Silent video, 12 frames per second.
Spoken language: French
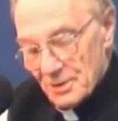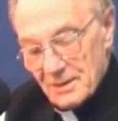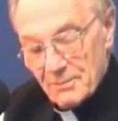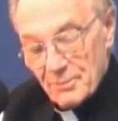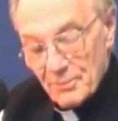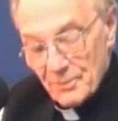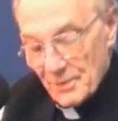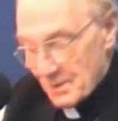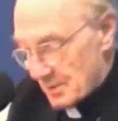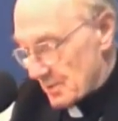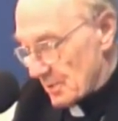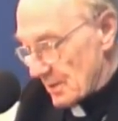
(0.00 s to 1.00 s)
dans,
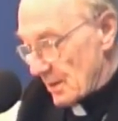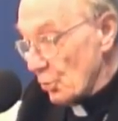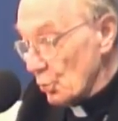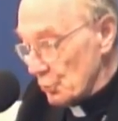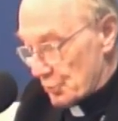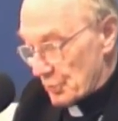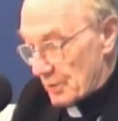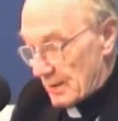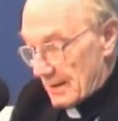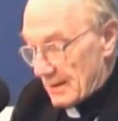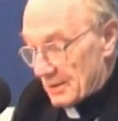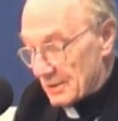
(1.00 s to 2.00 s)
dans, la haute
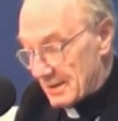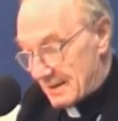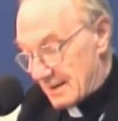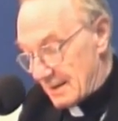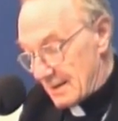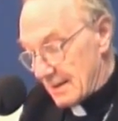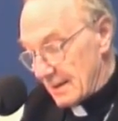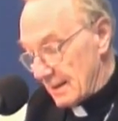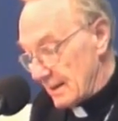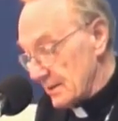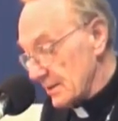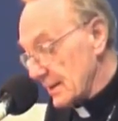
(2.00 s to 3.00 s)

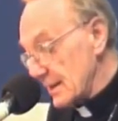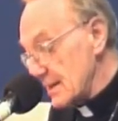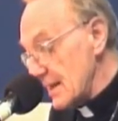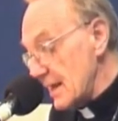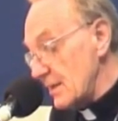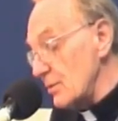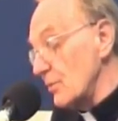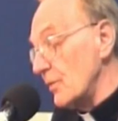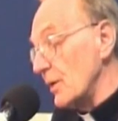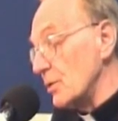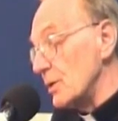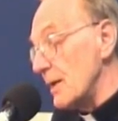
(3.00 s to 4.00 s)
antiquité chrétienne. Nous
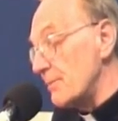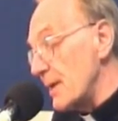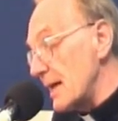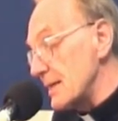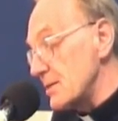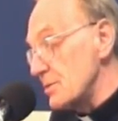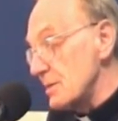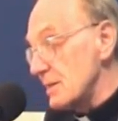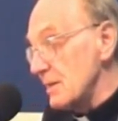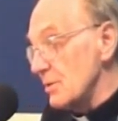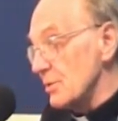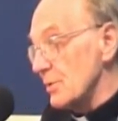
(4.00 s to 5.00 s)
verrons la place du
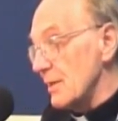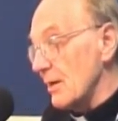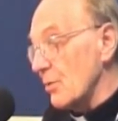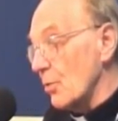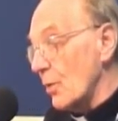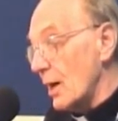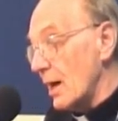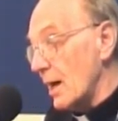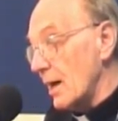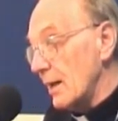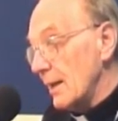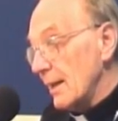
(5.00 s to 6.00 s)
signe de la
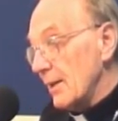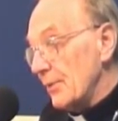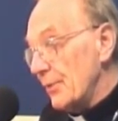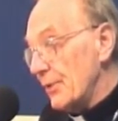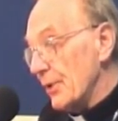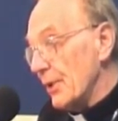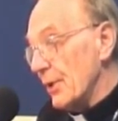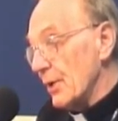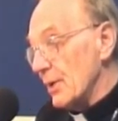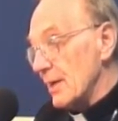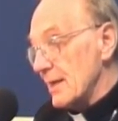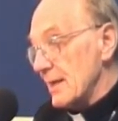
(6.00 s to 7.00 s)
croix
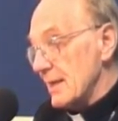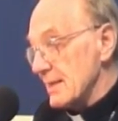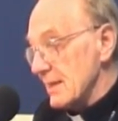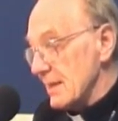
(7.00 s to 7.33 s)
dans la